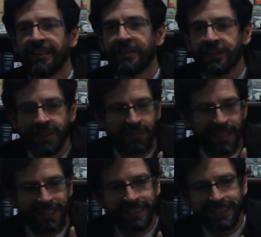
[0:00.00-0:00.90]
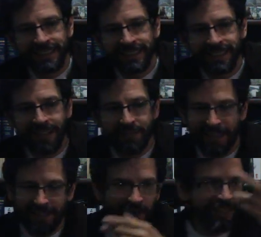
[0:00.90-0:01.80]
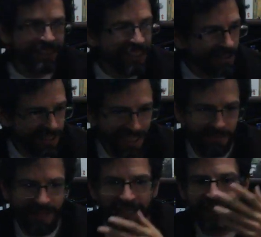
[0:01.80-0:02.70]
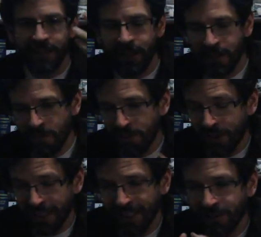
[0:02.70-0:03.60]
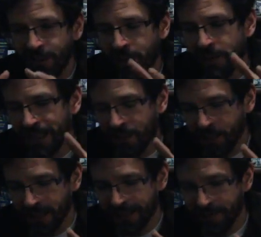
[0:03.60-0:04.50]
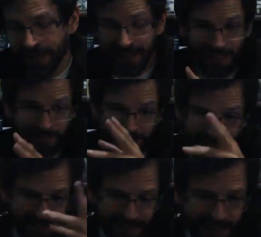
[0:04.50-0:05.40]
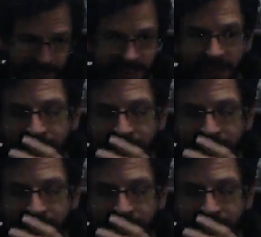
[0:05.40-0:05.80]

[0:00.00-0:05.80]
No saber si la partícula sí o si la partícula no, porque solamente puede saber si la partícula sí o si la